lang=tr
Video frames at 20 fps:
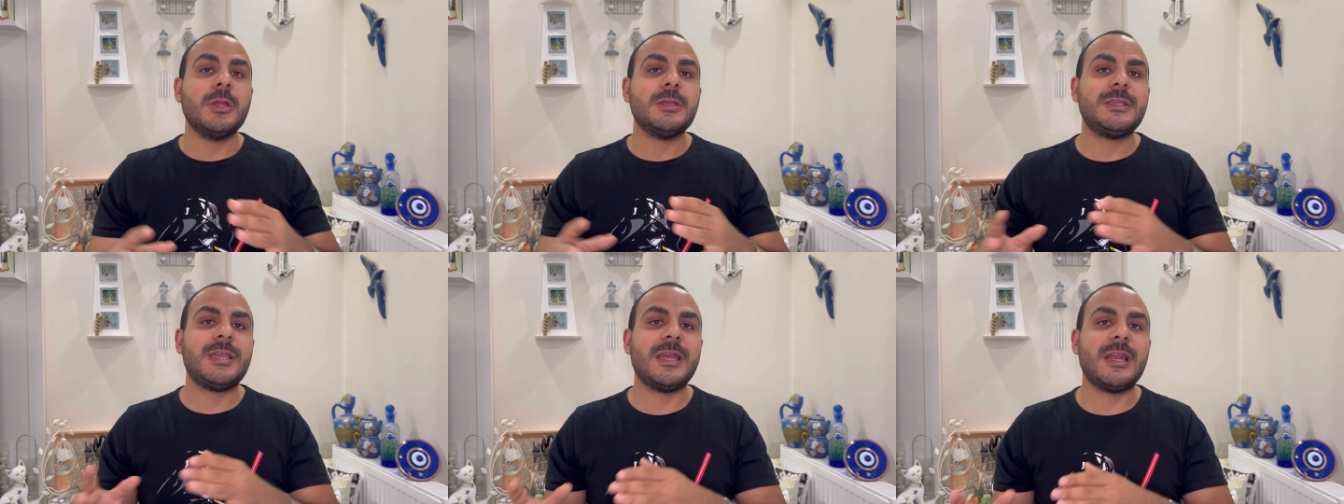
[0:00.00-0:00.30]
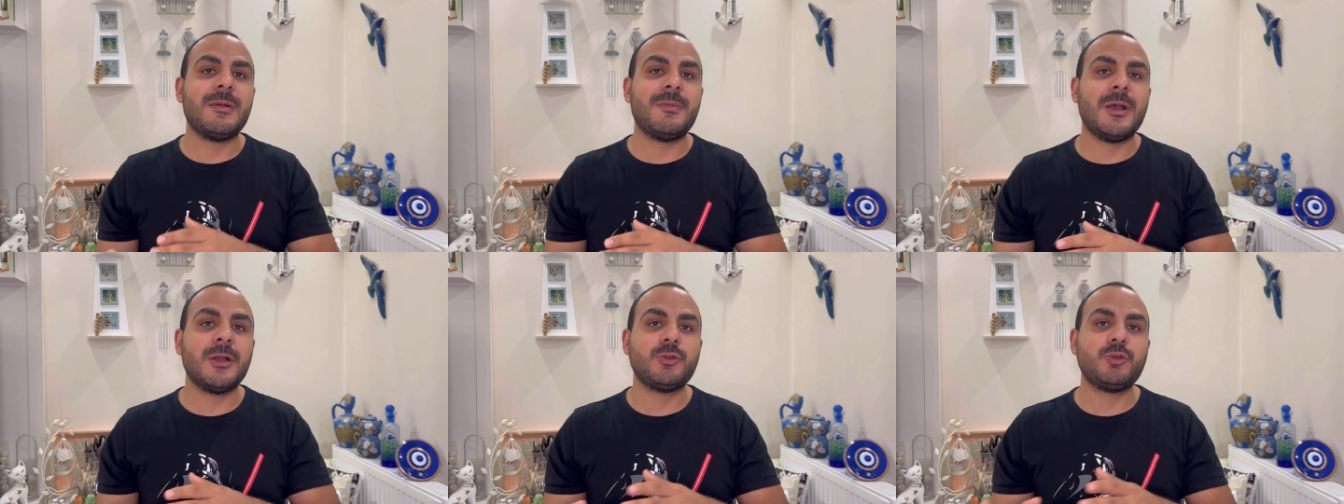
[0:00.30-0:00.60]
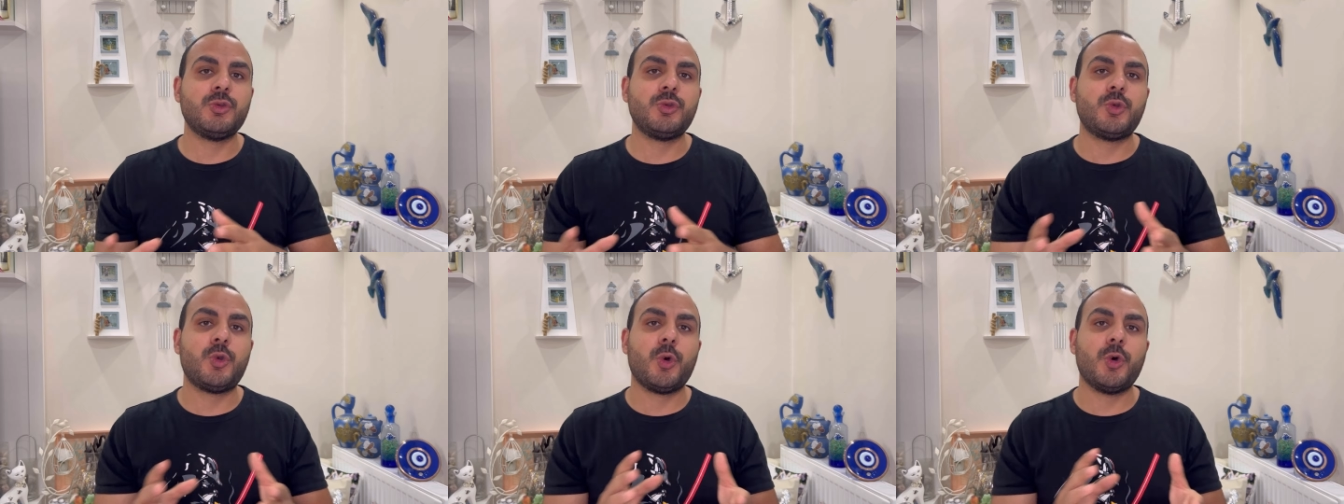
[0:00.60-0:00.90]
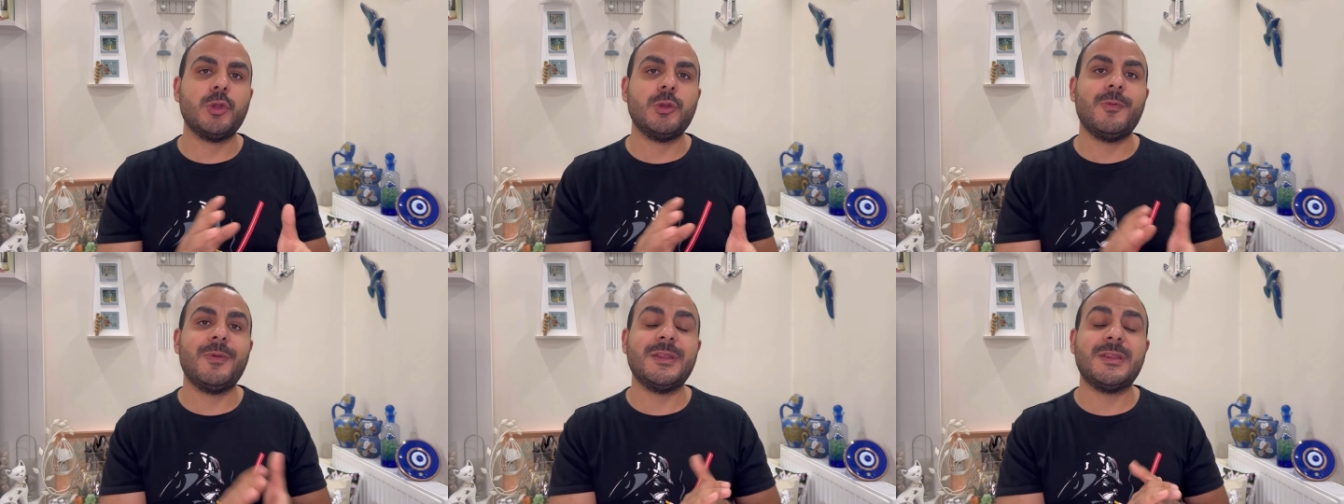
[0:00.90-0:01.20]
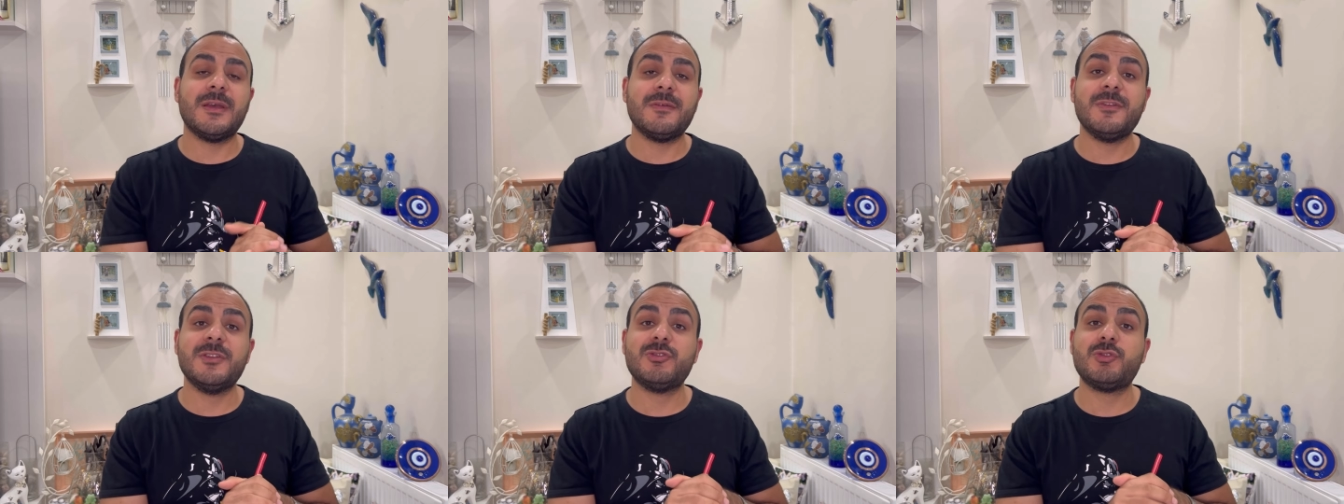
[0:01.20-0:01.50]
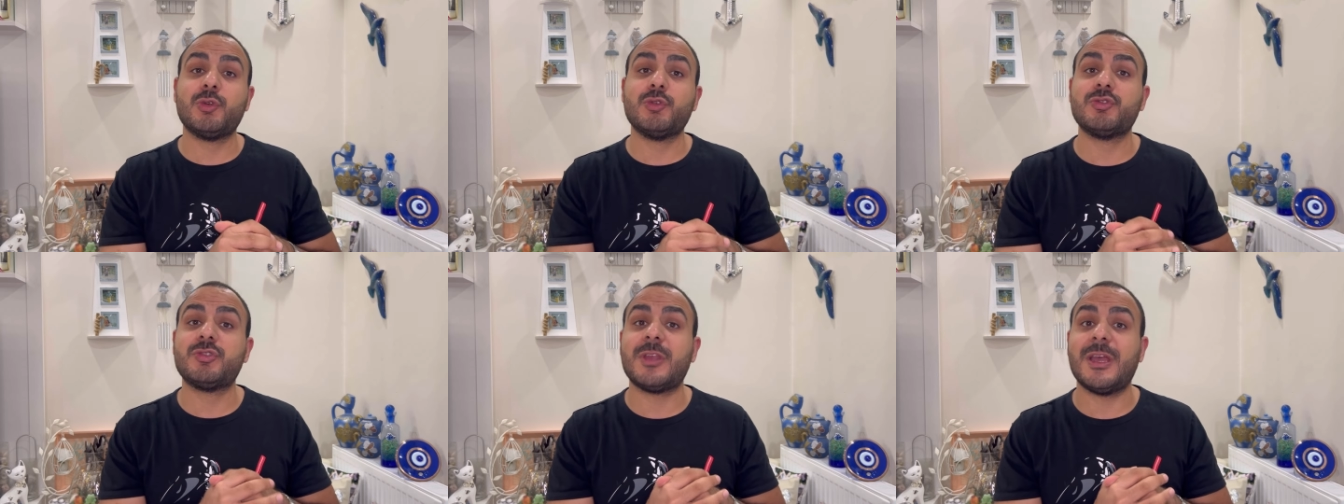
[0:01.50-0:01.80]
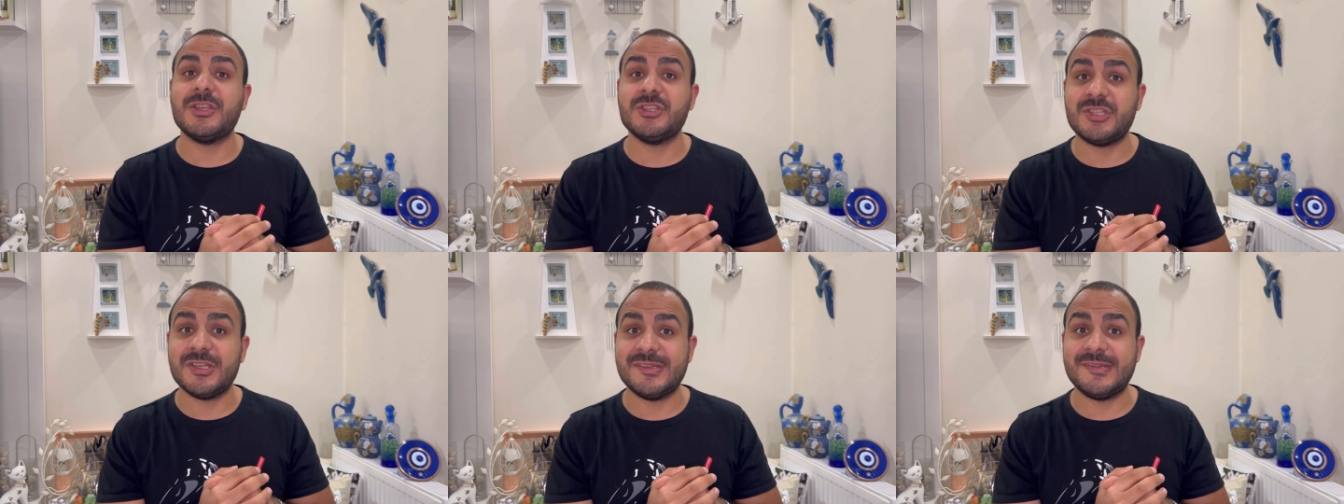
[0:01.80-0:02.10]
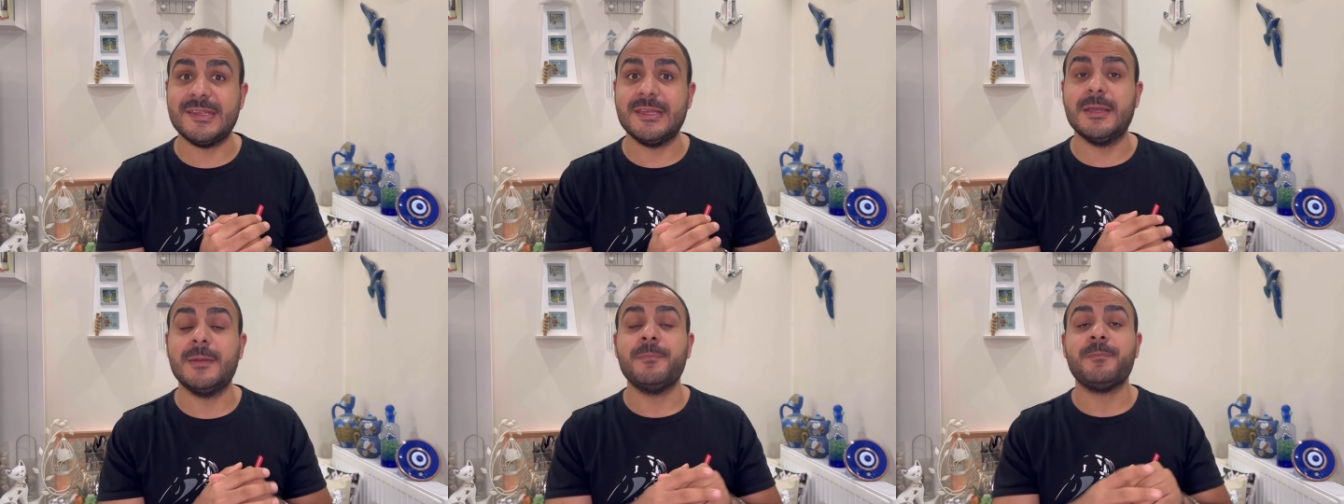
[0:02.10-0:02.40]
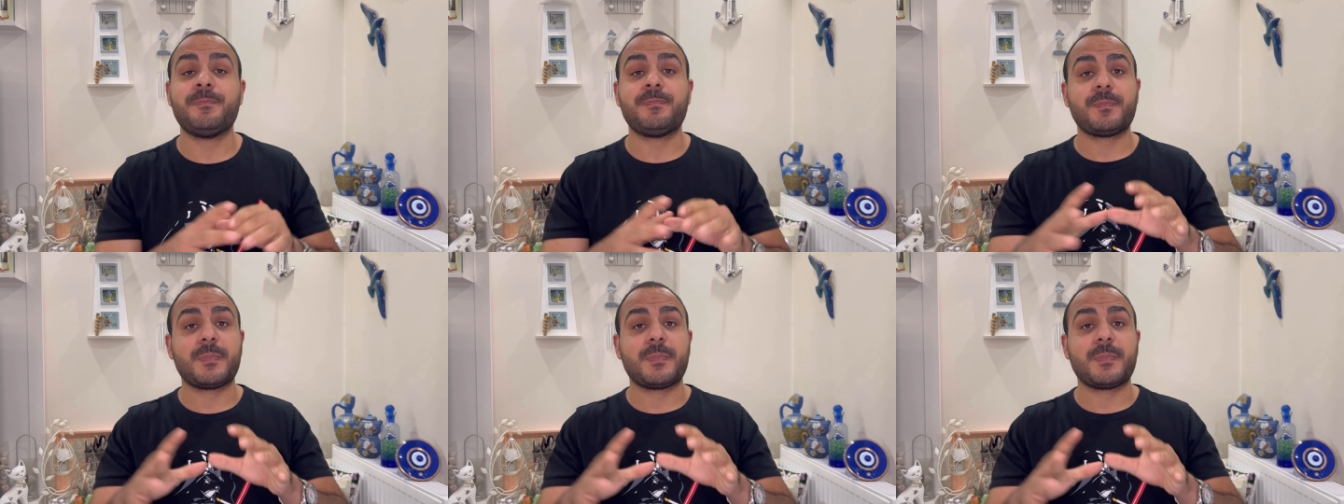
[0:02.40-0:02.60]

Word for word: Kerem Aktürkoğlu ve Davinson Sanchez'i